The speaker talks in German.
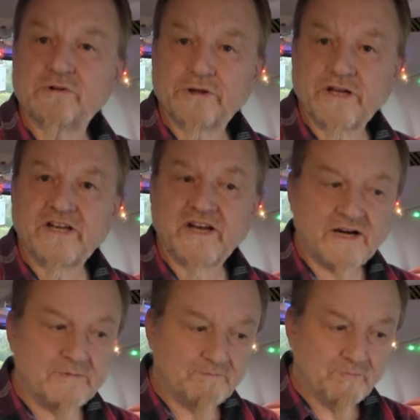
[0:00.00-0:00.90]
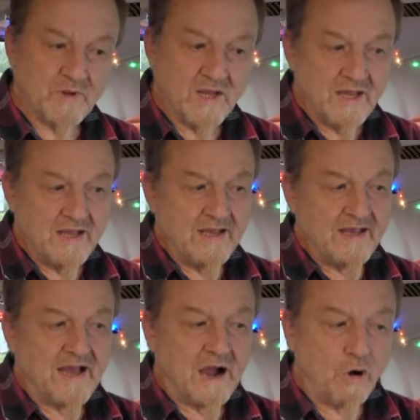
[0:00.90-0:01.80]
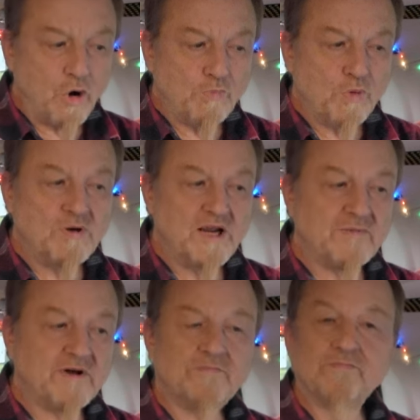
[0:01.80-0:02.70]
DDR auch Probleme.